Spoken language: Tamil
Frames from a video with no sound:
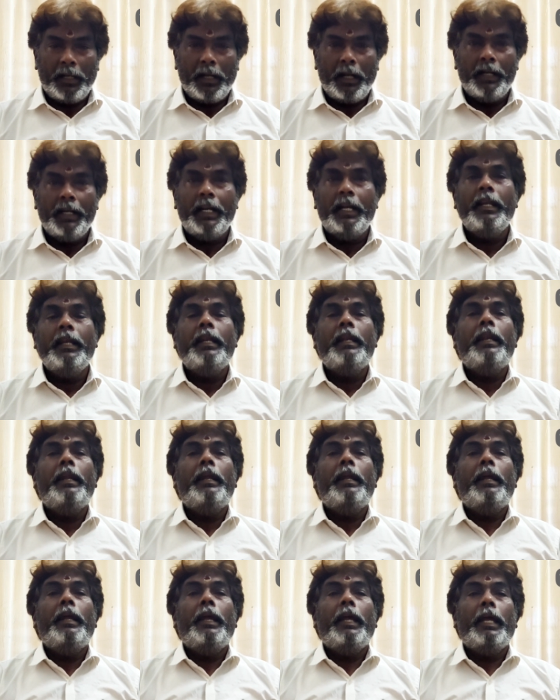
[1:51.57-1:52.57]
கண்ணில்
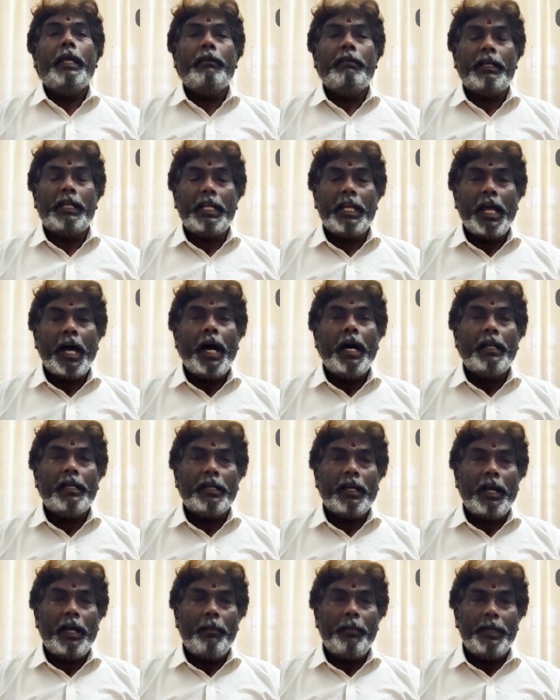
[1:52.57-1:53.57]
இவர்கள் யார்
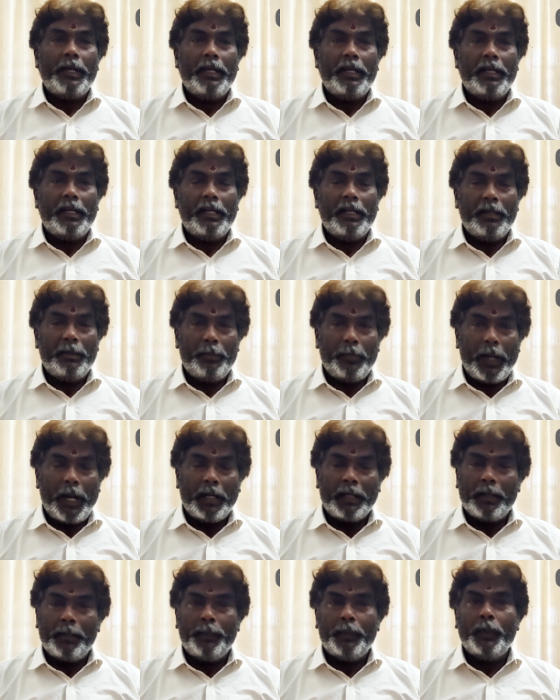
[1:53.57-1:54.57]
அப்படின்ட்டு
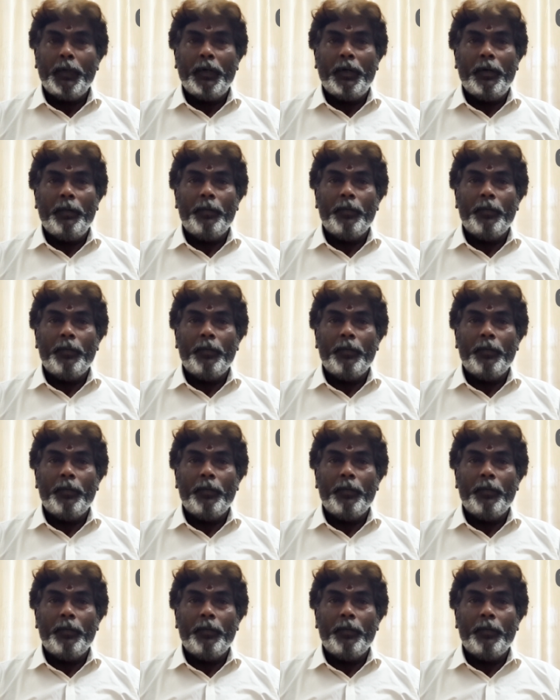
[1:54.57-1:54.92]
பார்க்குறப்போ